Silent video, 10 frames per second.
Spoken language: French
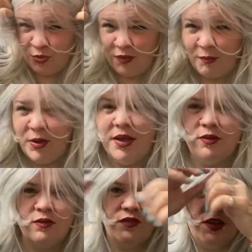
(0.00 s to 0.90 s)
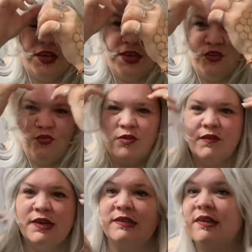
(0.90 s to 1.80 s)
un moyen de faire quelque chose
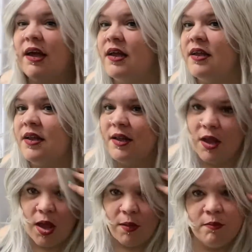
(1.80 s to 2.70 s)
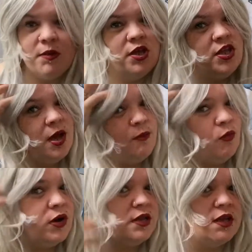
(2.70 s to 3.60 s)
avec ça. Mais il y a
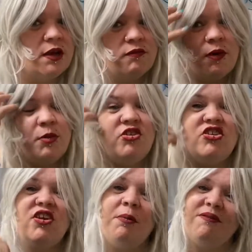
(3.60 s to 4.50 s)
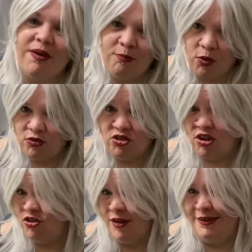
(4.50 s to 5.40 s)
moyen. Enfin, moi, je ne l'ai jamais vraiment cherché.